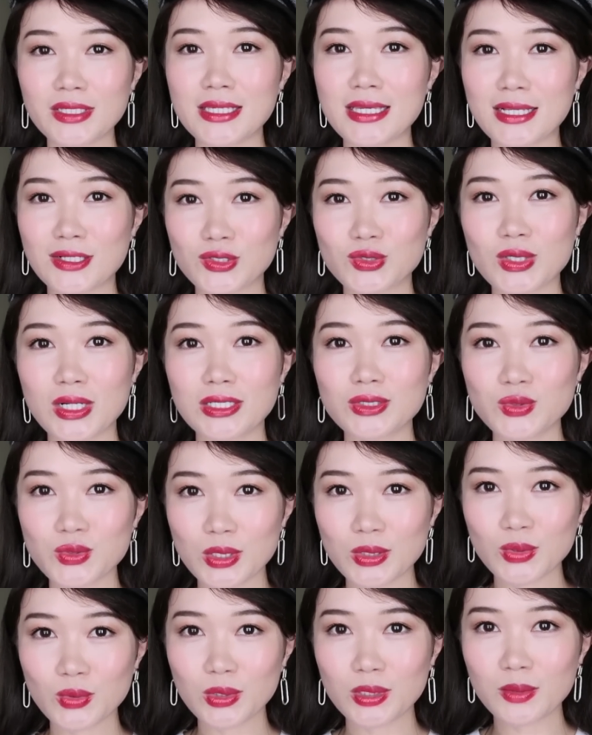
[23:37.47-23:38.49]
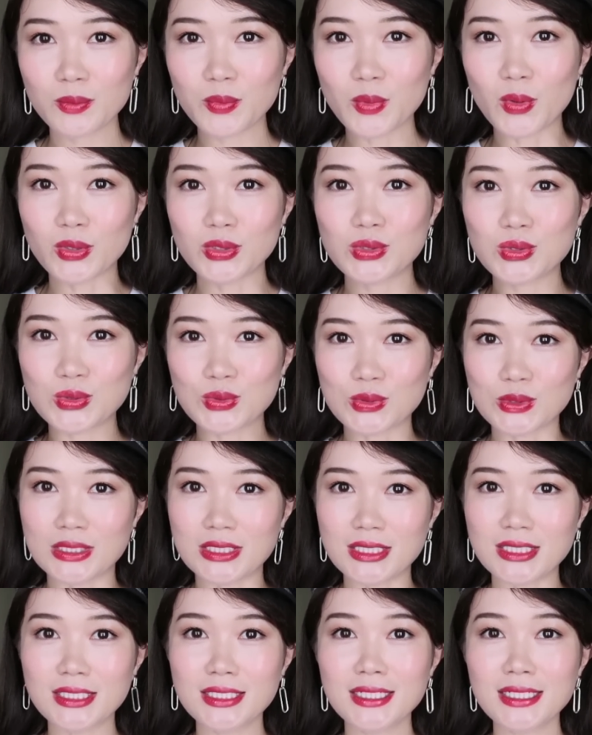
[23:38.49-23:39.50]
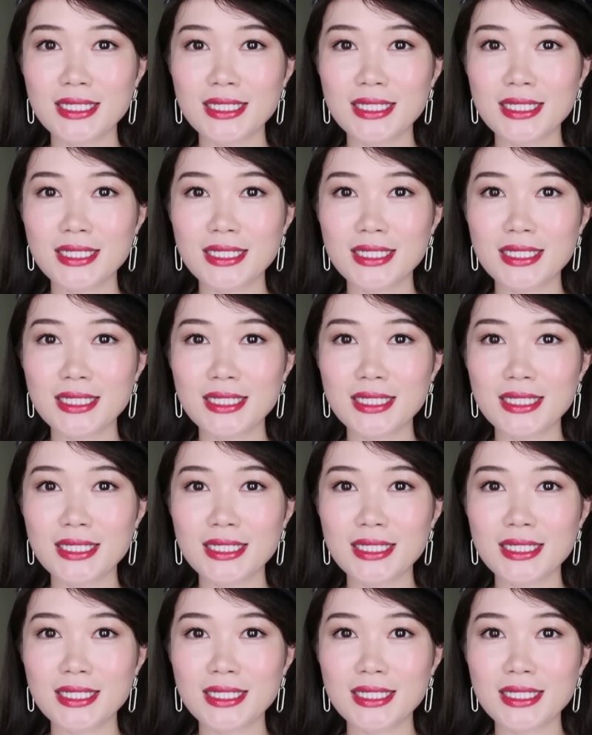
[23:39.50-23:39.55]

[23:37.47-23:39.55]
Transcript: 的眼霜最多的博主了，